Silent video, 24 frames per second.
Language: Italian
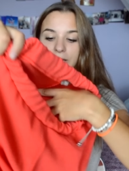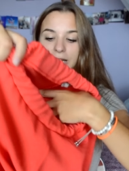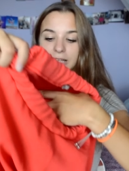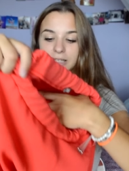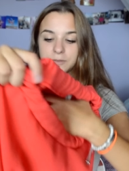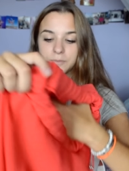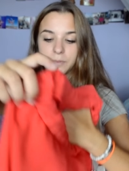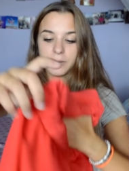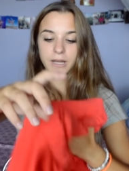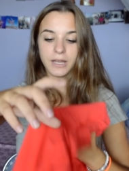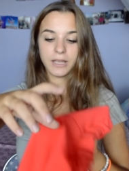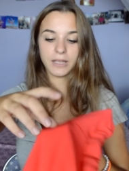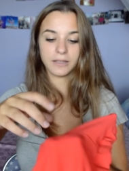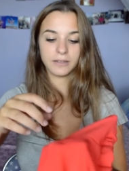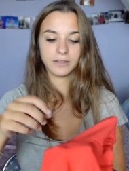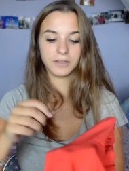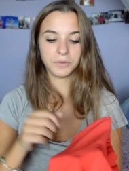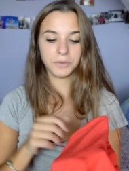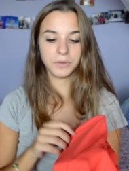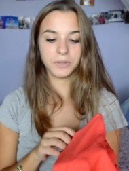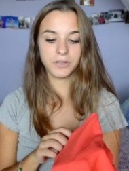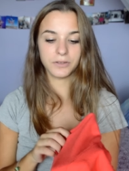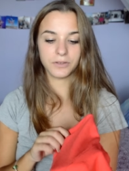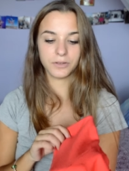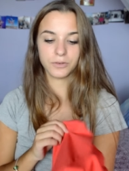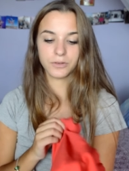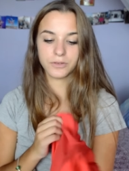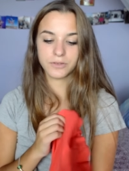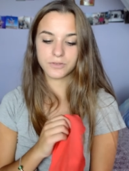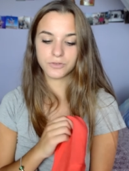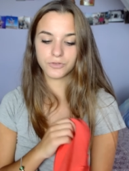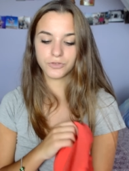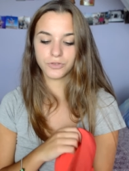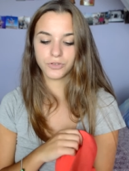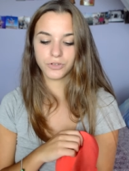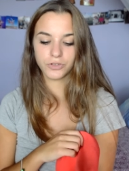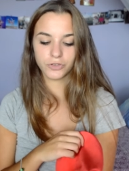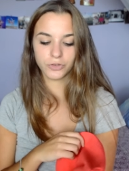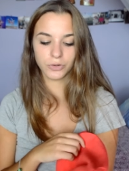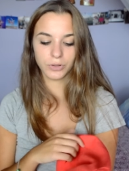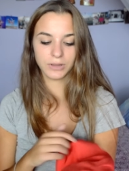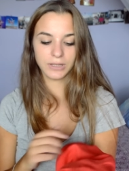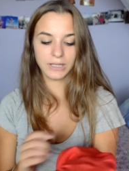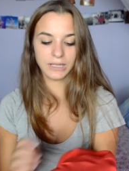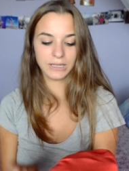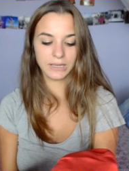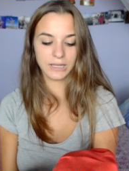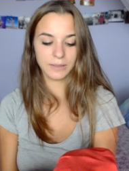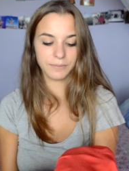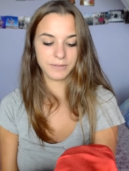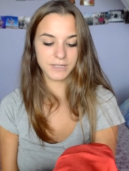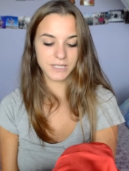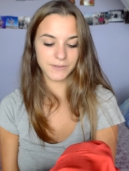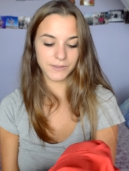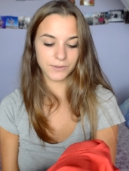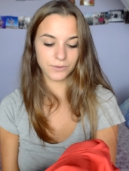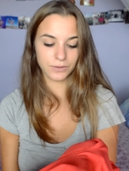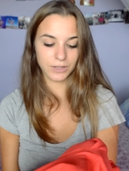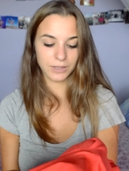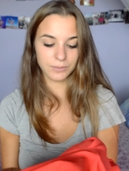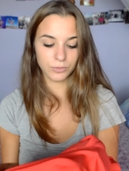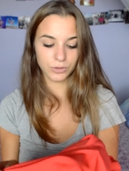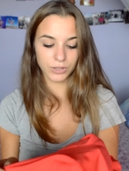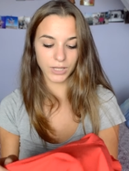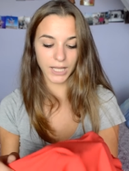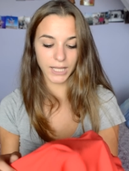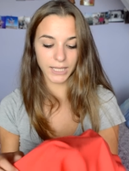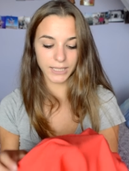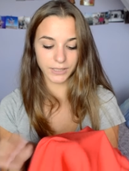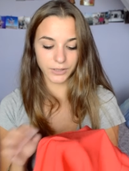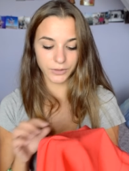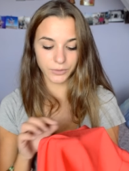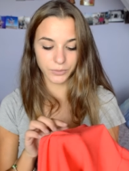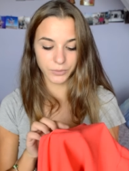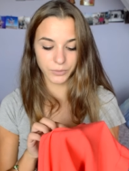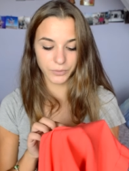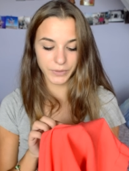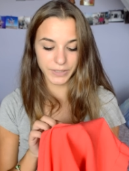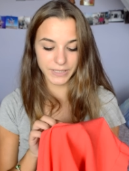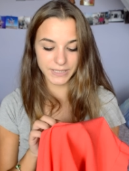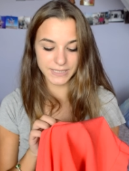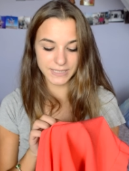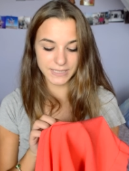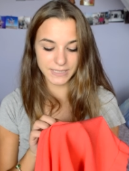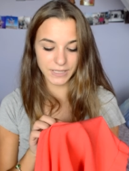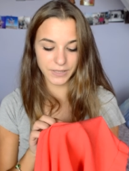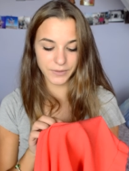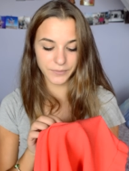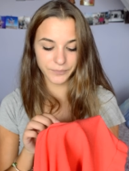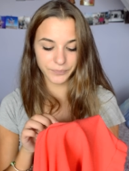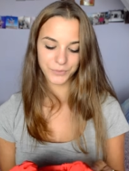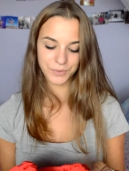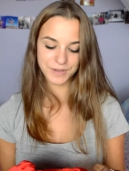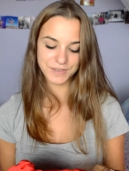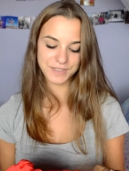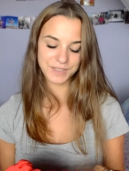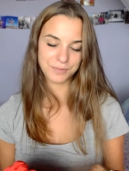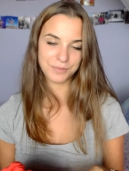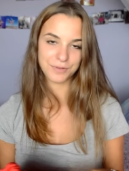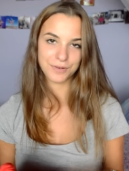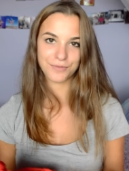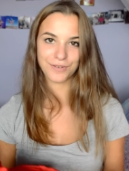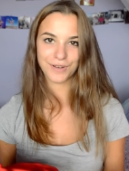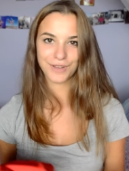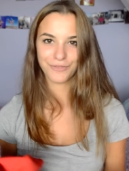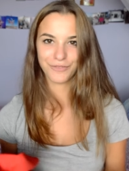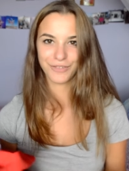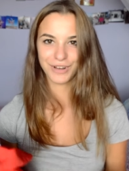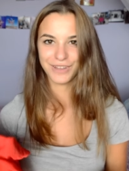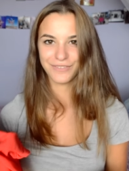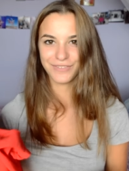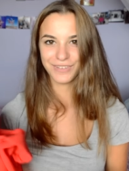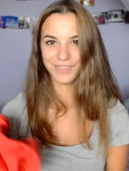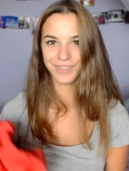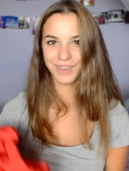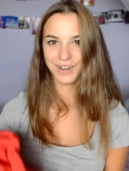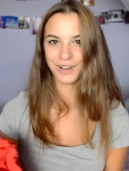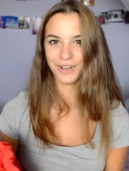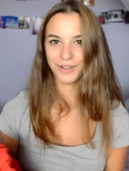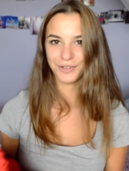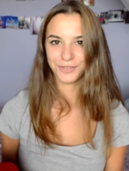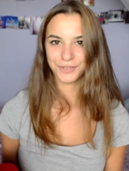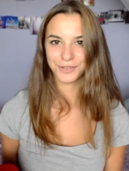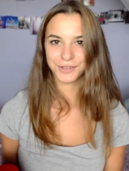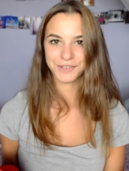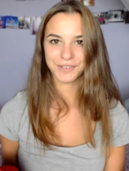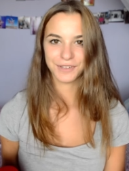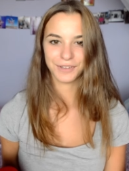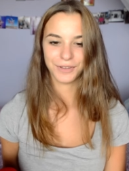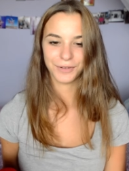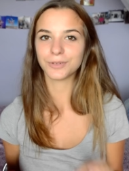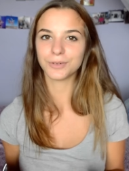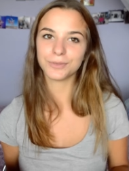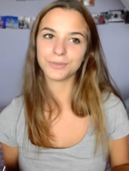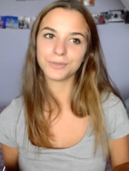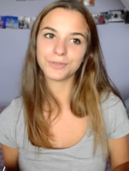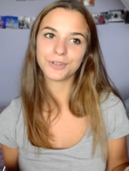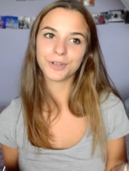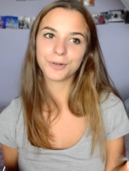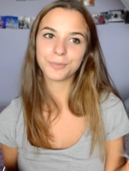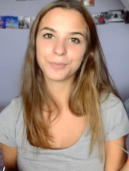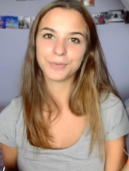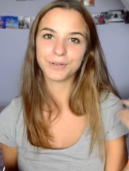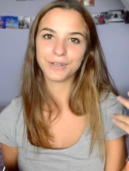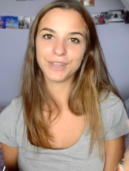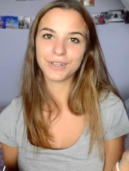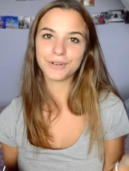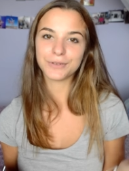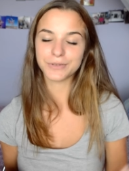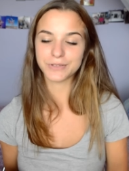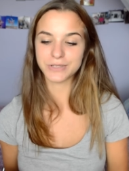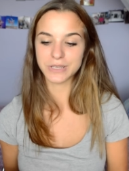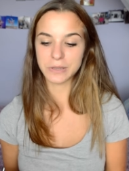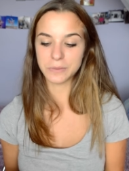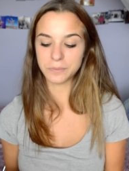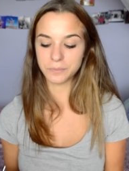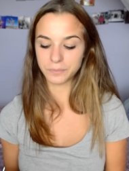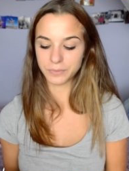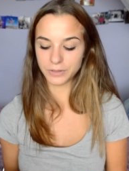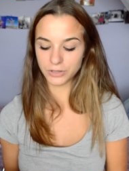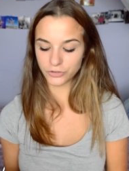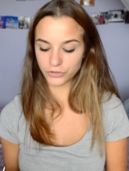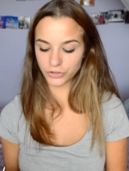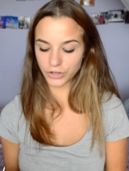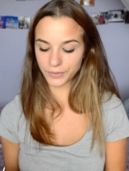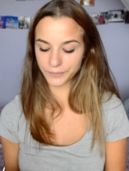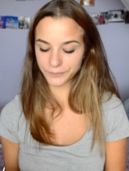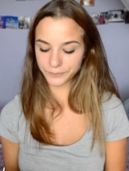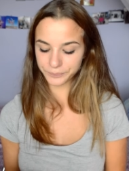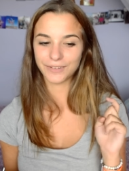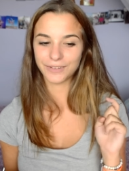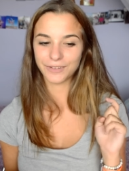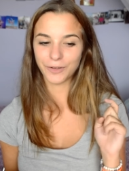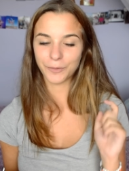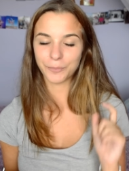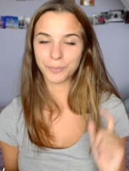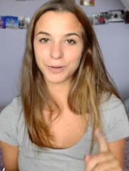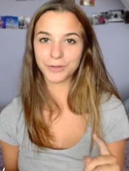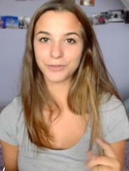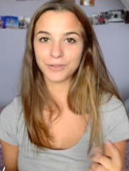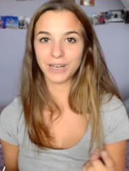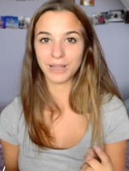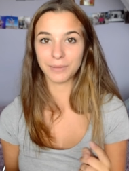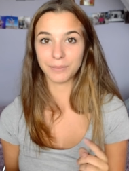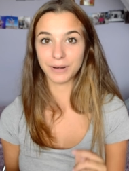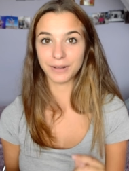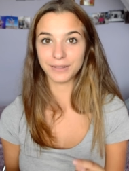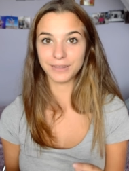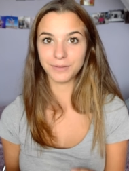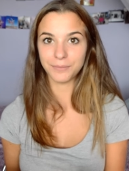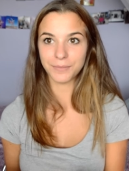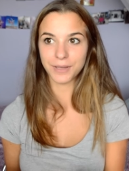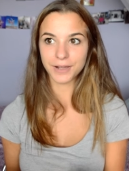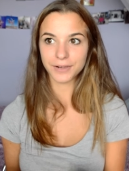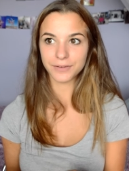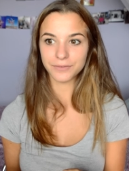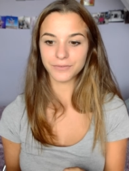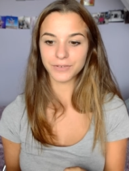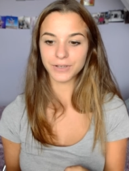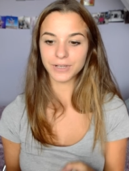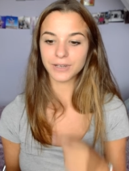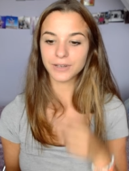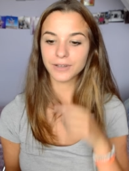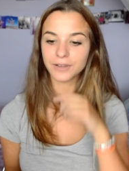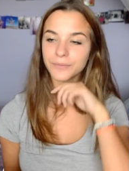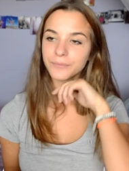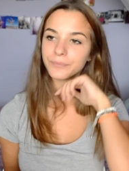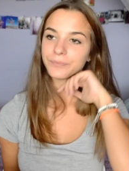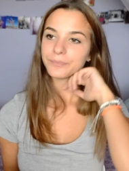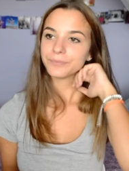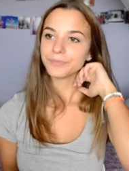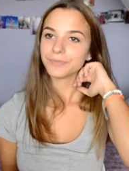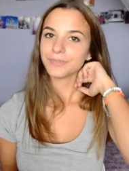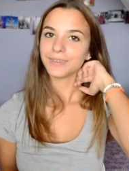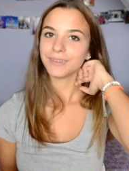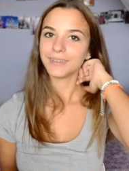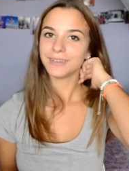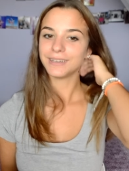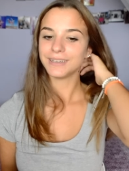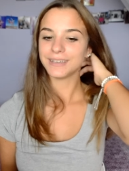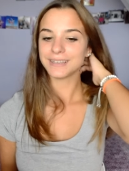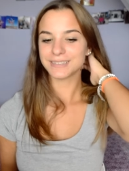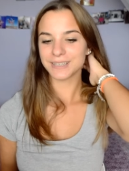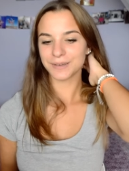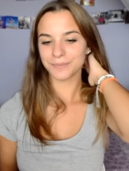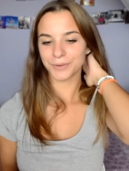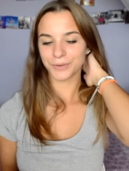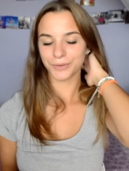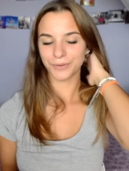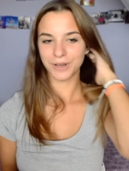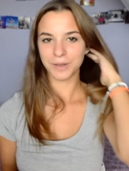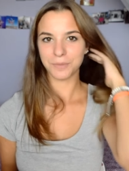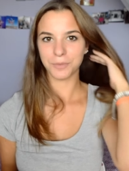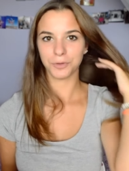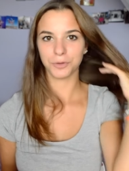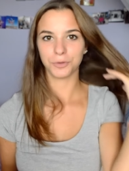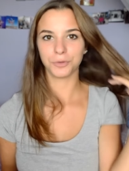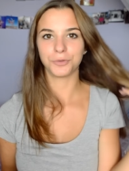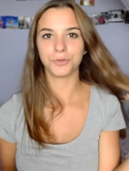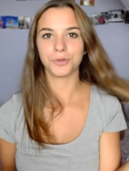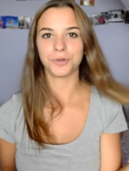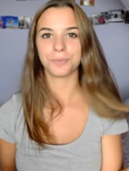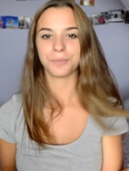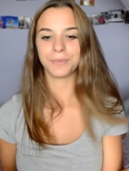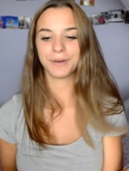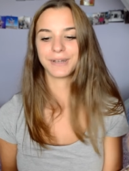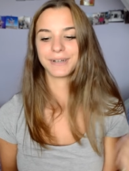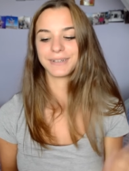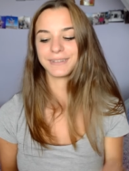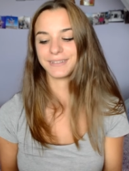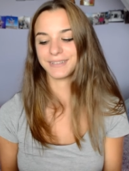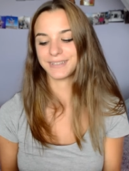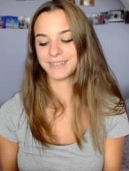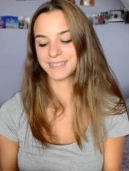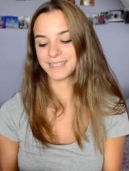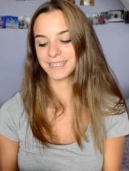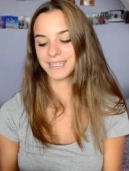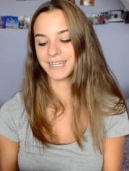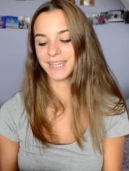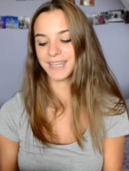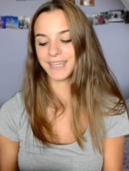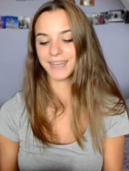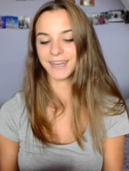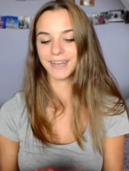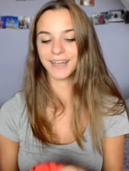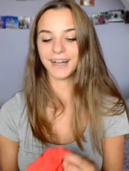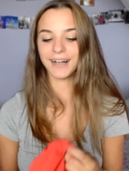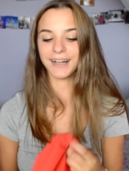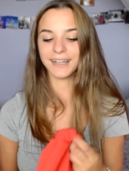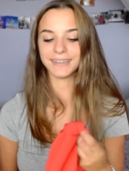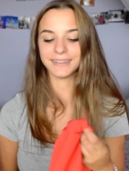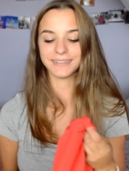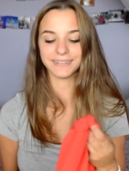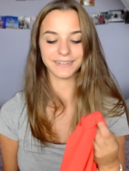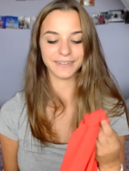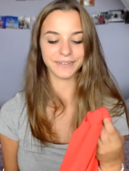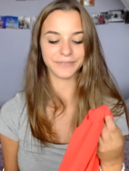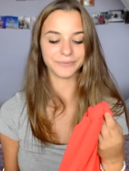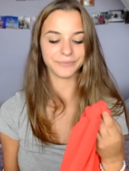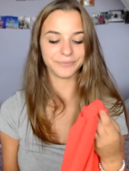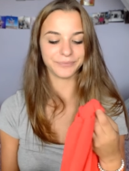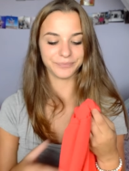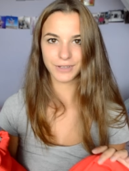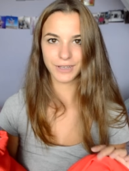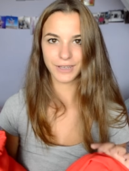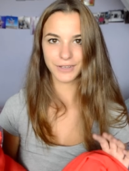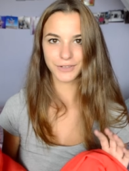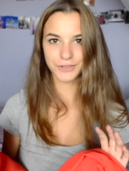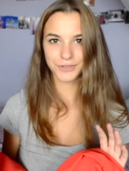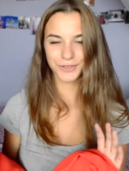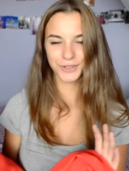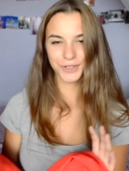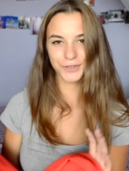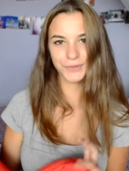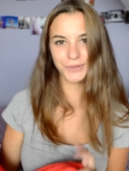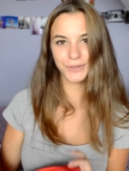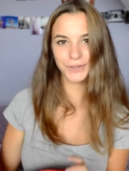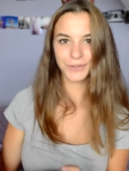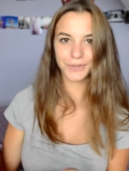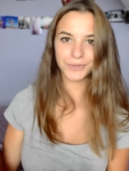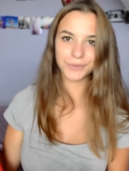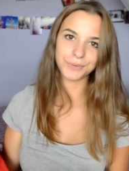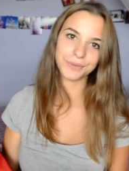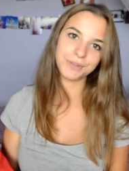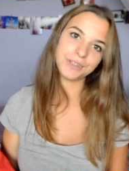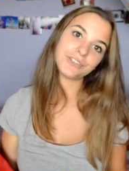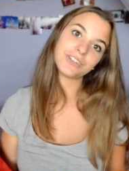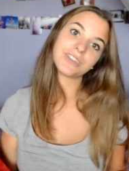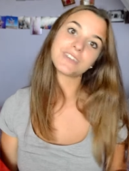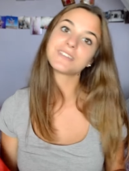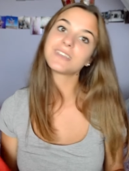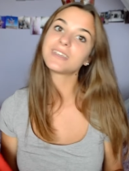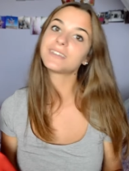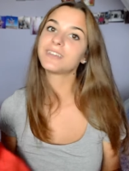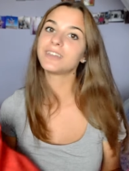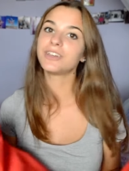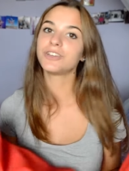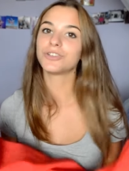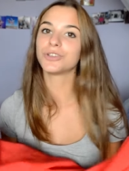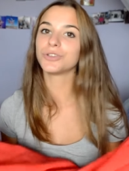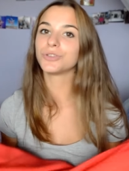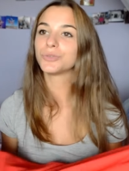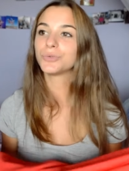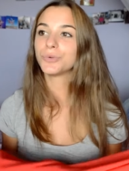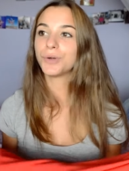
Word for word: trasparenti, quindi se non ci sto attenta mi siedono le mutande con questi. Questi per farveli vedere li ho indossati con un top nero semplice che ho preso alla Brandy Melville e sempre quelle mie Dr. Martens nere alti e sono venuti sui 17-18